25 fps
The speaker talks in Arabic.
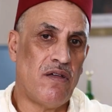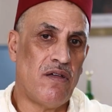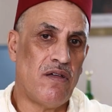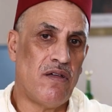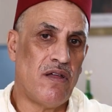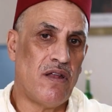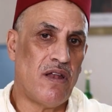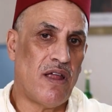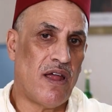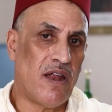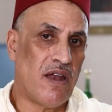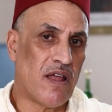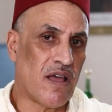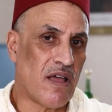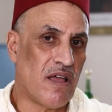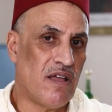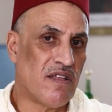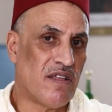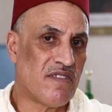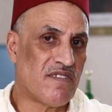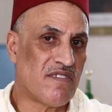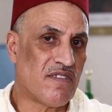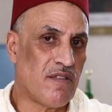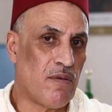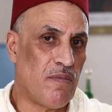
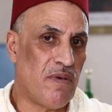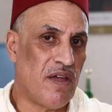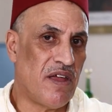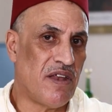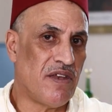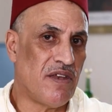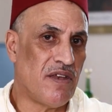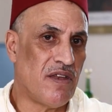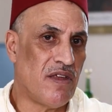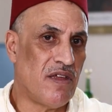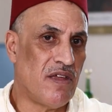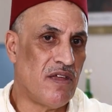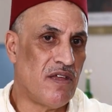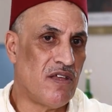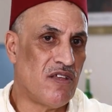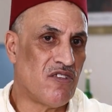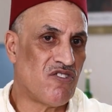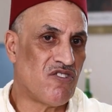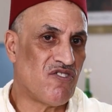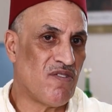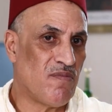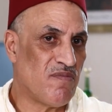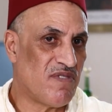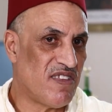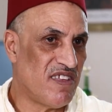العلاقات طبعا
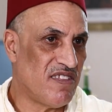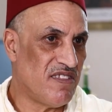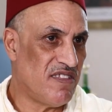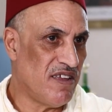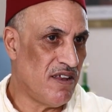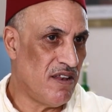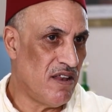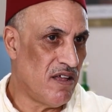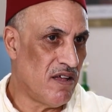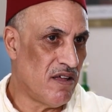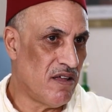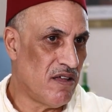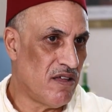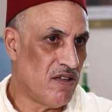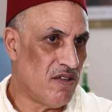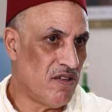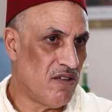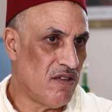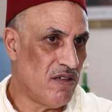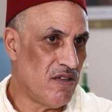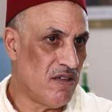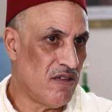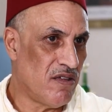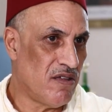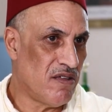تمتد إلى
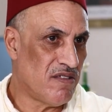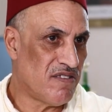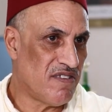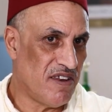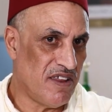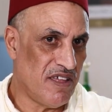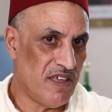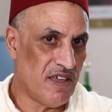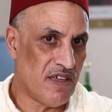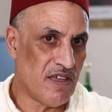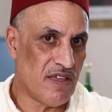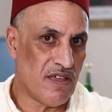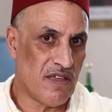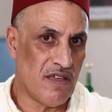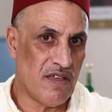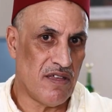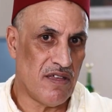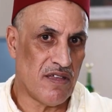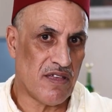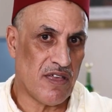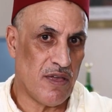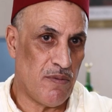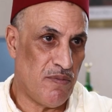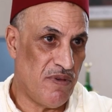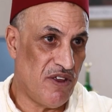تاريخ
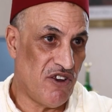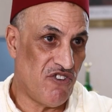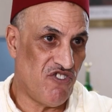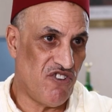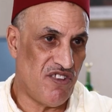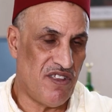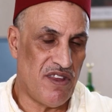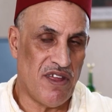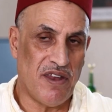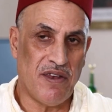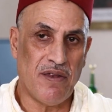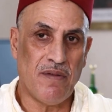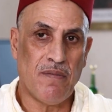كبير جدا